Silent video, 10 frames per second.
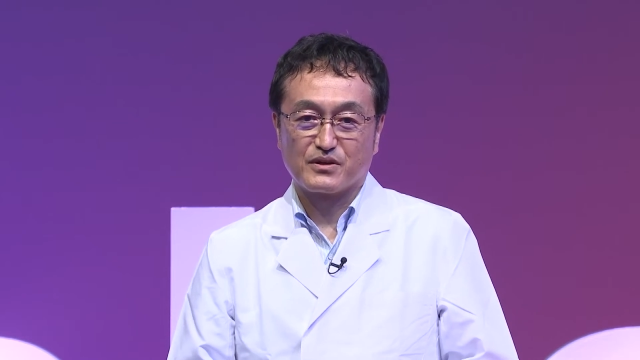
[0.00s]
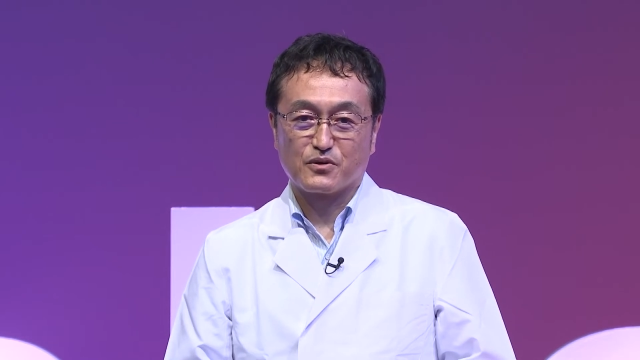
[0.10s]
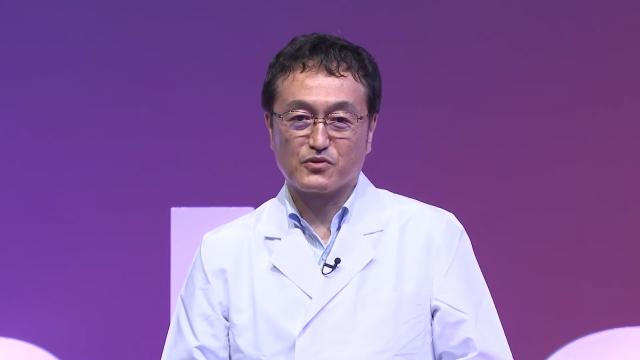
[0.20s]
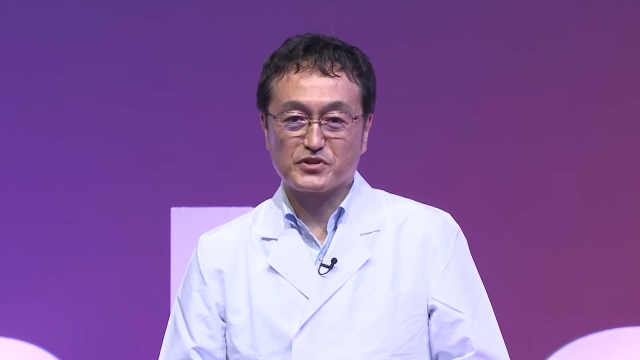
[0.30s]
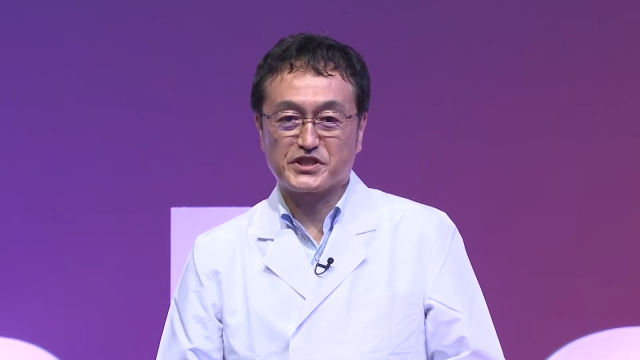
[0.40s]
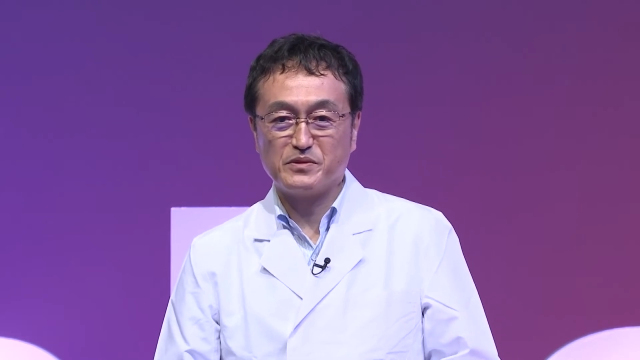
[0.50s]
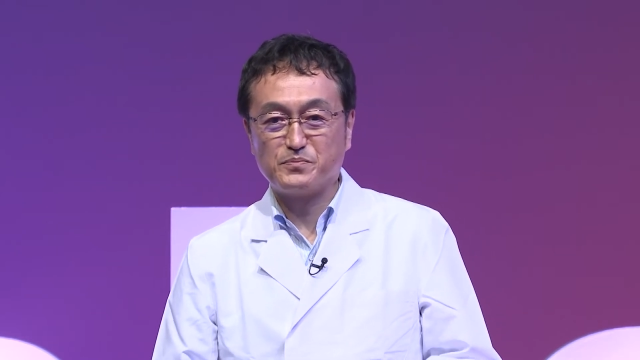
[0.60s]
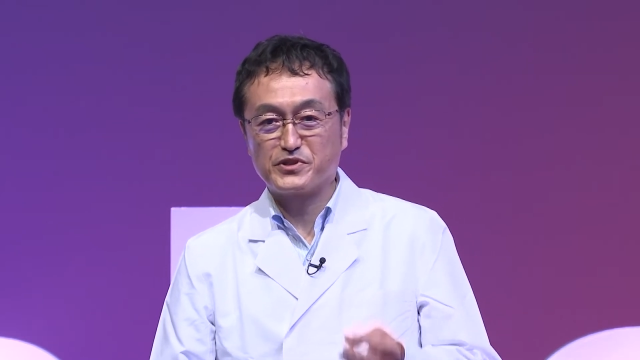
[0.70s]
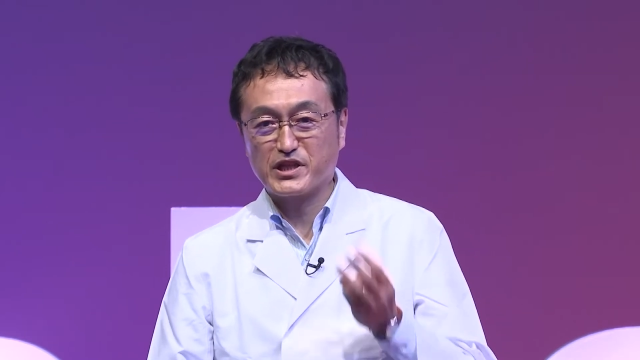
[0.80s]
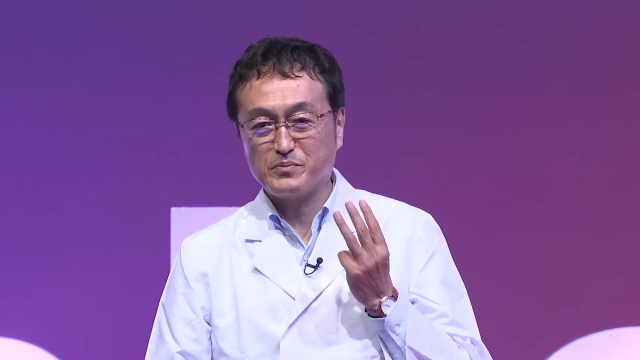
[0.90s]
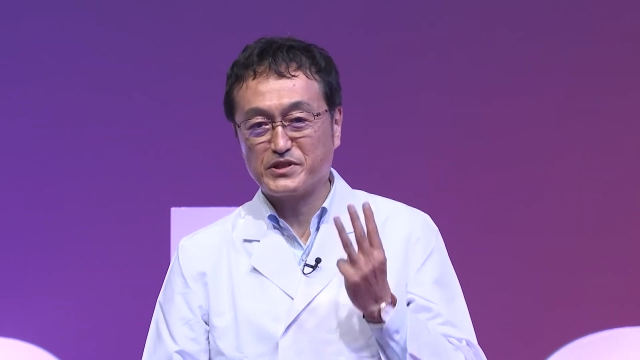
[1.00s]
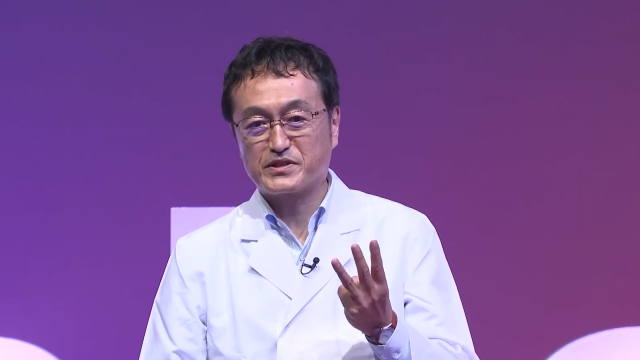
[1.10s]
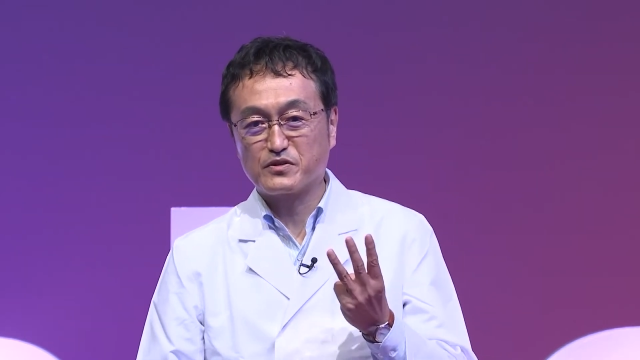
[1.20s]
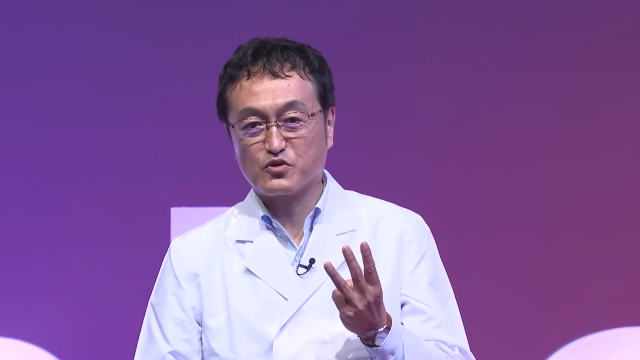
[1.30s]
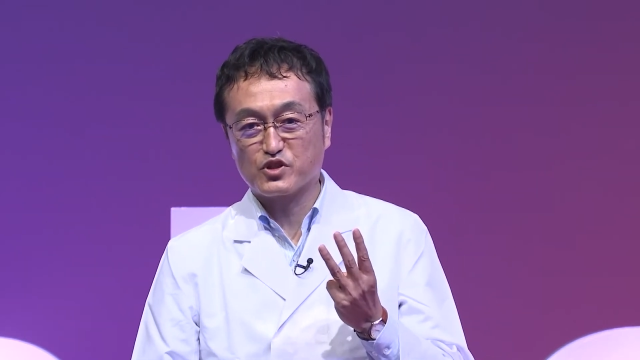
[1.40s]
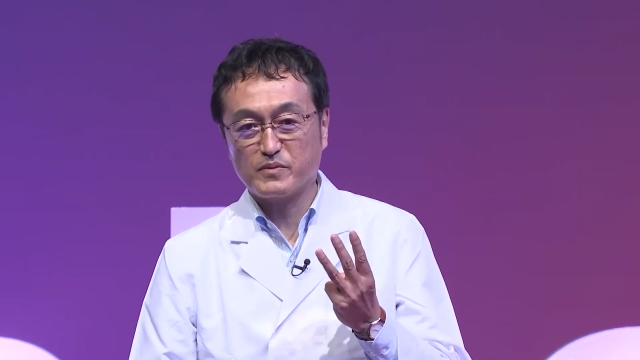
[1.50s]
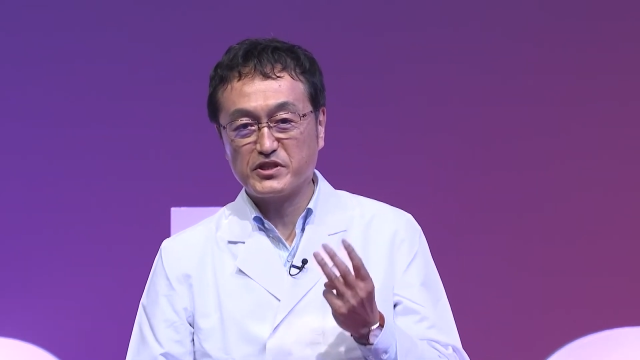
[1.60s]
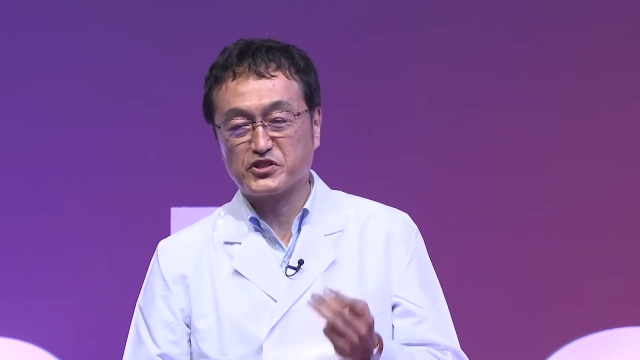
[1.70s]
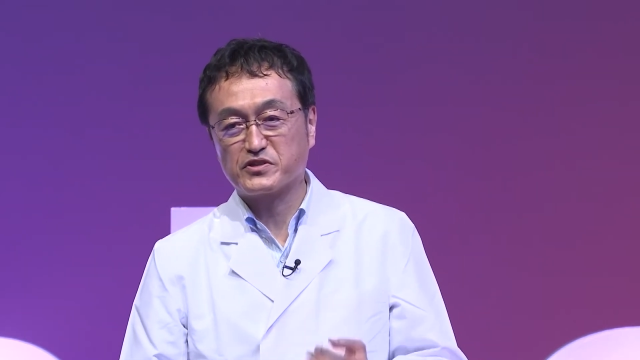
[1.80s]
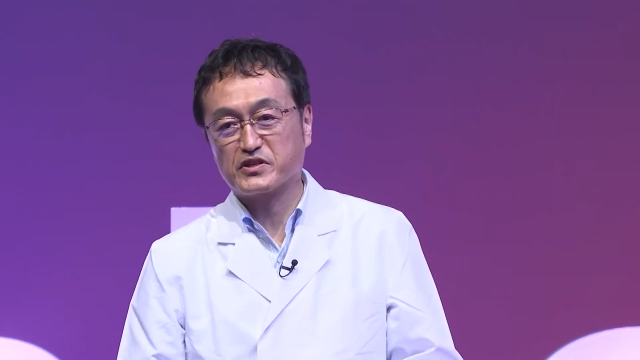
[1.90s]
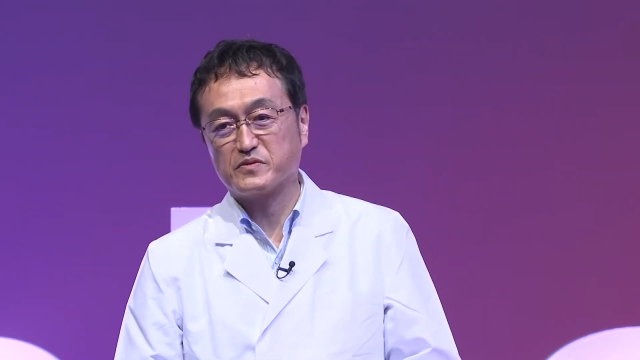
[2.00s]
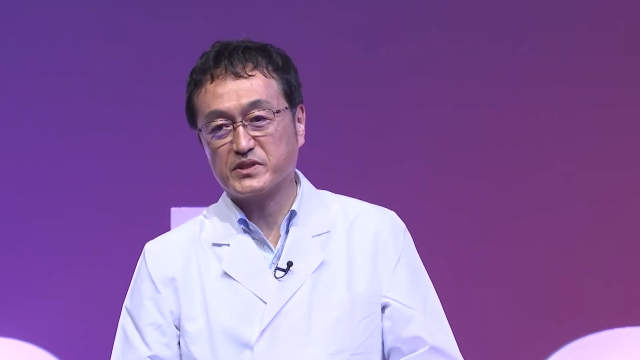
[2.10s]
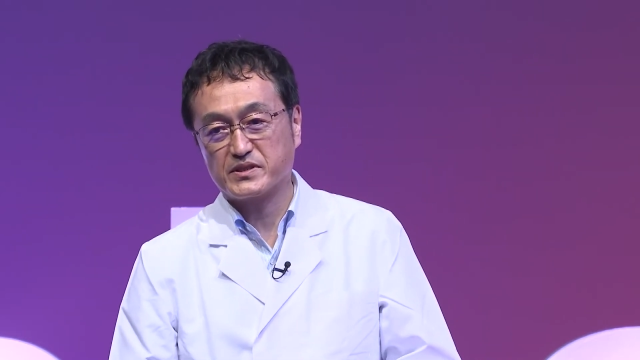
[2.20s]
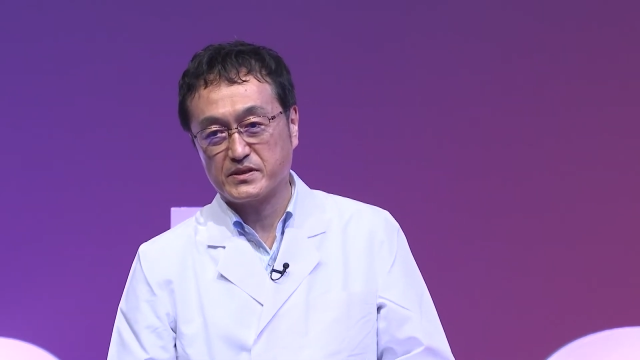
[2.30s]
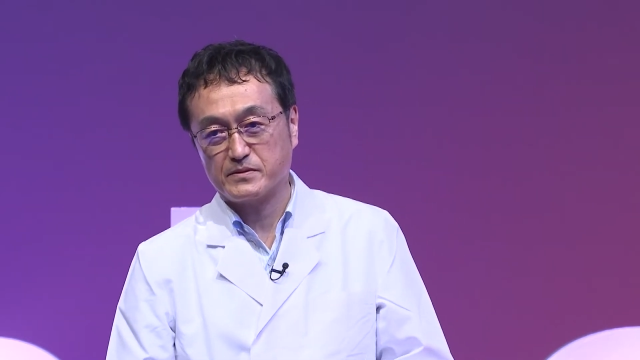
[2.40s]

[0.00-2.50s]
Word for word: このシンプルなみっつの言葉に集約しました。